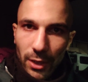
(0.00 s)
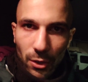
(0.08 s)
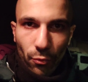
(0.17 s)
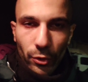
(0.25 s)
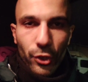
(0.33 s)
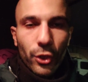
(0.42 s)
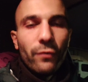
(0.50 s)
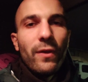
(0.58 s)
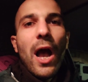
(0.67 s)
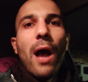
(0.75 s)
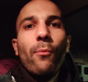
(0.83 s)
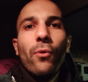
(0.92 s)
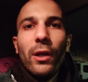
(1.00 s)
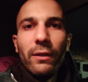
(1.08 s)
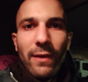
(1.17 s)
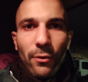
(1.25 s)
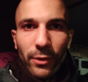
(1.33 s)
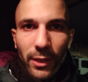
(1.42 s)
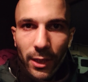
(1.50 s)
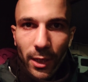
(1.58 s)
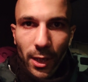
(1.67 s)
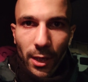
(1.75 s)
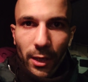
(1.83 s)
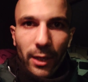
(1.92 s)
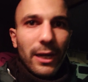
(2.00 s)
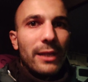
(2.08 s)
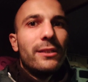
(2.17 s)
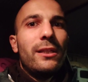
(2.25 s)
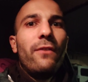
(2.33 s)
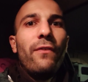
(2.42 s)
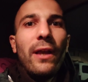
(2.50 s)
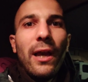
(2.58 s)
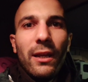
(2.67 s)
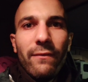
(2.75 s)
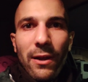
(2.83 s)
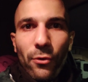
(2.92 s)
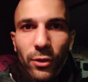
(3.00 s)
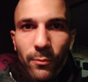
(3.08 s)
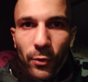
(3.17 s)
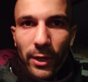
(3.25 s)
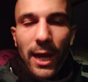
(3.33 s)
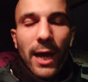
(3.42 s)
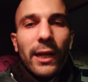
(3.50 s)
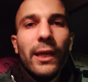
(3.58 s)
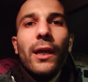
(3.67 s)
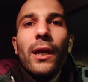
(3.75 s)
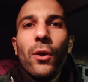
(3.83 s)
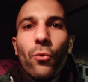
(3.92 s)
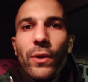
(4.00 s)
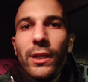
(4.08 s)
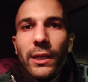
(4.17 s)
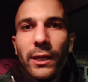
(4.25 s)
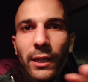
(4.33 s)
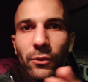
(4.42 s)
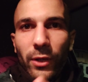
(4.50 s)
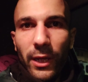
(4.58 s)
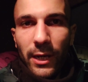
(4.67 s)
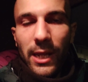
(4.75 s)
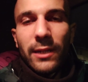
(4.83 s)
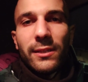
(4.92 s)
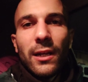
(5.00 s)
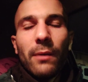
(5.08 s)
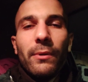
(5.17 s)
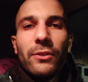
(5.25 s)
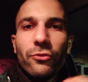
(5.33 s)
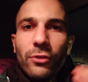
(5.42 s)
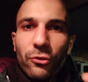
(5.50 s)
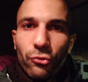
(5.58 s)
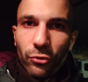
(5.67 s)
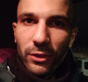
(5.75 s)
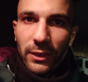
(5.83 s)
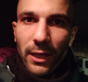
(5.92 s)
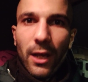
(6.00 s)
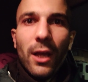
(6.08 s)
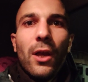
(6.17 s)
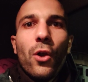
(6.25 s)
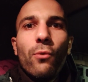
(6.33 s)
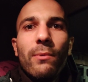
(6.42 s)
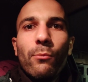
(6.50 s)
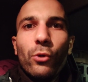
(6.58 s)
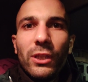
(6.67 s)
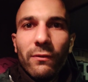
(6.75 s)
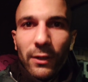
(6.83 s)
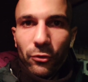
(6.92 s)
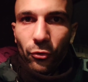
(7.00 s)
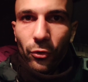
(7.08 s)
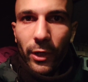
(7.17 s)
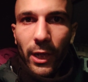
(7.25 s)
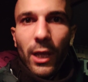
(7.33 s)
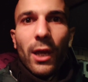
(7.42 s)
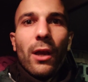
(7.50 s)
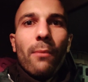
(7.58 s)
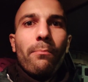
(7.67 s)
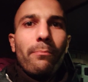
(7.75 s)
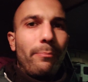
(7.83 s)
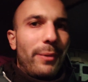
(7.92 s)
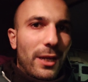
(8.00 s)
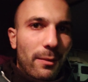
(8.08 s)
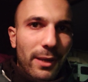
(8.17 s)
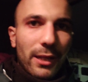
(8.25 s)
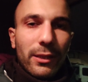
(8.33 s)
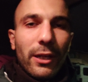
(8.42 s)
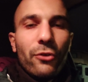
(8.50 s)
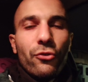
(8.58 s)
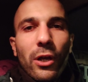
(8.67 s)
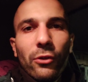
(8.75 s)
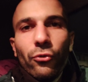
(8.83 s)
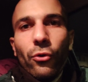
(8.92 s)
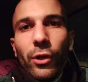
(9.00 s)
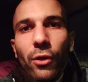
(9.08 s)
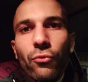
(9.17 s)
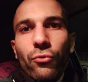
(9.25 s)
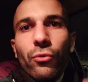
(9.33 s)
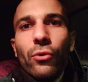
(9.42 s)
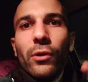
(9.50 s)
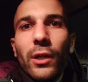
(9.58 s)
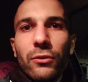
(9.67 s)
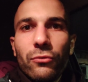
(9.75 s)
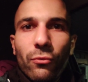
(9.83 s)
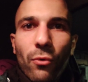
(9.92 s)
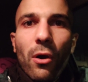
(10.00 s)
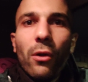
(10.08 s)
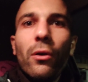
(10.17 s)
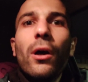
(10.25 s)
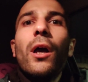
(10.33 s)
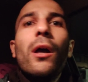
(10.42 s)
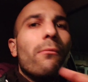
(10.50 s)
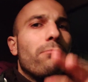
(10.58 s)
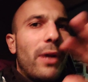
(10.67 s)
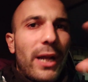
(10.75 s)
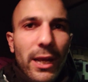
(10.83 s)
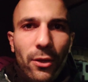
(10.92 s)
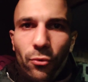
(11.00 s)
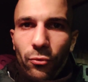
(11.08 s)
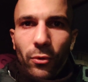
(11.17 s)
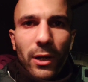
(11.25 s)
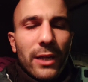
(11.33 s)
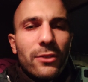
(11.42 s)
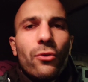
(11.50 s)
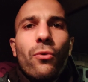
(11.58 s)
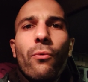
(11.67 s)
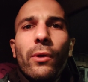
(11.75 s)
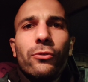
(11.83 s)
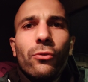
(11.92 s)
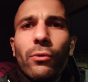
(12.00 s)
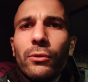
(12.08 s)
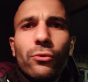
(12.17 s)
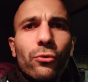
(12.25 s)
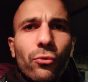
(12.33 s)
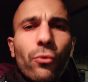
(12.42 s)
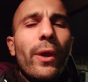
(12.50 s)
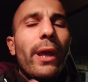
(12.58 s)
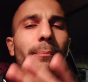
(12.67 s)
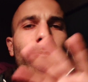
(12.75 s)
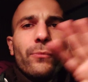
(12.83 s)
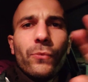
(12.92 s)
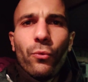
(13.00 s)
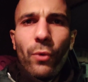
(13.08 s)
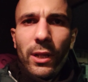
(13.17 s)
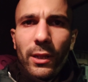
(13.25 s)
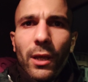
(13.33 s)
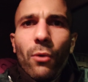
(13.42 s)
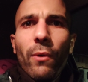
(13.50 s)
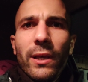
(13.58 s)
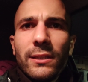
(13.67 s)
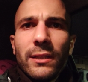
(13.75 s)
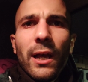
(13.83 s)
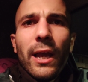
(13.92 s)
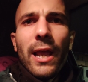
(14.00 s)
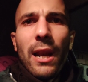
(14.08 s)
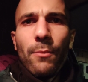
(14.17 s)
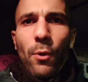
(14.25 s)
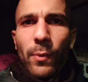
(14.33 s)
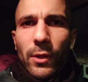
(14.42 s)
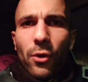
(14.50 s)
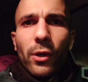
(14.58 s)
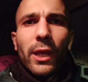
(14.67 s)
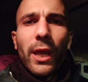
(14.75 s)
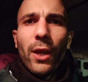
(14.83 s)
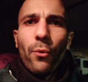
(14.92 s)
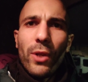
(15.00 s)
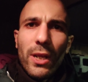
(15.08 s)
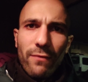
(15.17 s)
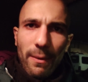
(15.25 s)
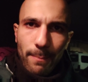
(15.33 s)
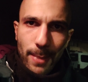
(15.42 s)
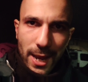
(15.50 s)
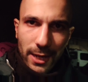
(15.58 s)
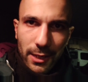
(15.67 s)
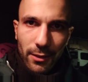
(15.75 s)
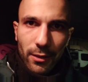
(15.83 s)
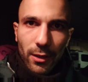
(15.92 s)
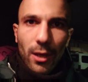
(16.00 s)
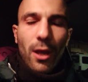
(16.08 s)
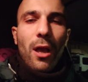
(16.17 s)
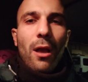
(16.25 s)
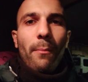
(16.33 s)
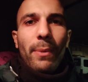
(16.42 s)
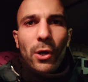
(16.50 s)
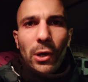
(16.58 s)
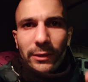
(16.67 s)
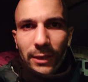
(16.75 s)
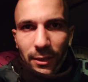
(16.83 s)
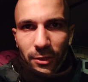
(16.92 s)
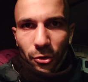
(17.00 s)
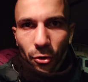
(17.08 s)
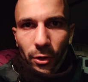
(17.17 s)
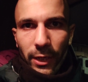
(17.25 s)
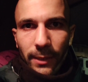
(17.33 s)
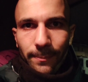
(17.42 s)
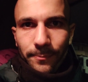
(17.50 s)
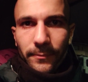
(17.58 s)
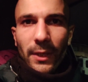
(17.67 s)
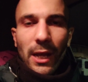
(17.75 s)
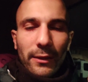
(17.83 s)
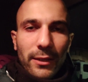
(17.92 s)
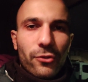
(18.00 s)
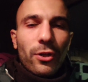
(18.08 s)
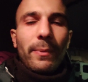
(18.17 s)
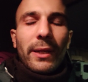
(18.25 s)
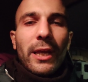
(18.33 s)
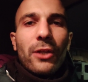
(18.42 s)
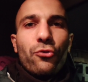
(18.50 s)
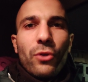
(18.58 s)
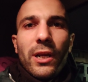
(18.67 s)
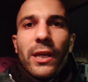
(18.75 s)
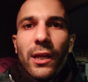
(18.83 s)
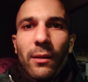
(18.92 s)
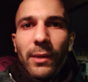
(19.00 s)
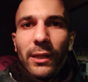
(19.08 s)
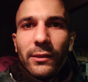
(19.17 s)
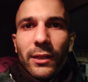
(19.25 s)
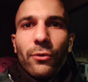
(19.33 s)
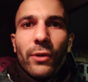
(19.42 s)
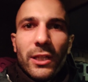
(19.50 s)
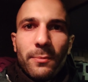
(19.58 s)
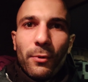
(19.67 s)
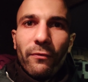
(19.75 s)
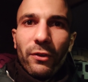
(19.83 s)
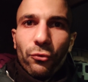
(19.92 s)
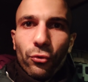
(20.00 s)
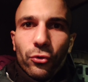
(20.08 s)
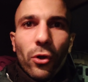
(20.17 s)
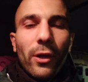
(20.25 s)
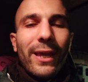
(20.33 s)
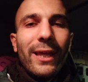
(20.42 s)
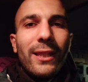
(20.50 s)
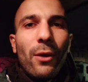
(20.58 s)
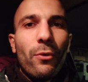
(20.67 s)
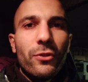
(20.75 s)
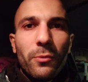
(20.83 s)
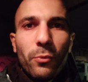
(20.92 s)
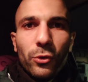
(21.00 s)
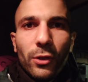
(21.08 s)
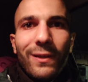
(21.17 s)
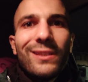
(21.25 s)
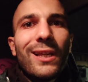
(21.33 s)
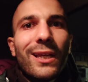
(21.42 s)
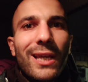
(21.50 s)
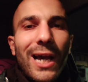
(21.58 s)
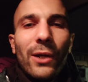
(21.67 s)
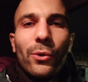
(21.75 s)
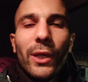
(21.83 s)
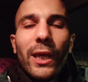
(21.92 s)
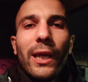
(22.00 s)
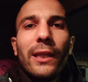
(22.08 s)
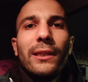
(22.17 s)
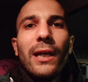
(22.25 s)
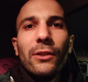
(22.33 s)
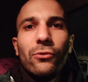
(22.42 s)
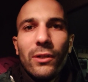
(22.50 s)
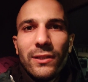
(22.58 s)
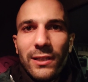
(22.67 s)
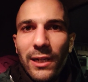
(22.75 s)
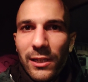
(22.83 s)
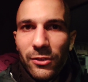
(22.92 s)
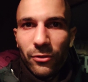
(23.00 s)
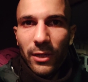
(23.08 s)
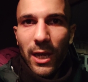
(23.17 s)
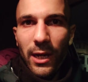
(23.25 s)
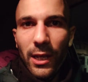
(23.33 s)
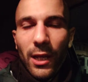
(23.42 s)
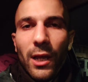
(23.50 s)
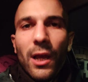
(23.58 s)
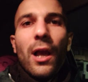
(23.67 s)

in cui ci troviamo a livello di eh, classifica, a livello di morale, quindi credo che Ranieri sia la persona giusta come motivatore per rimettere i giocatori ognuno nel suo ruolo, magari con un classico 4-4-2, quindi questa è la mia opinione e quindi va bene. Però attenzione, attenzione perché Giulini chiaramente non è sprovveduto e da questo punto di vista è chiaro che è andato a selezionare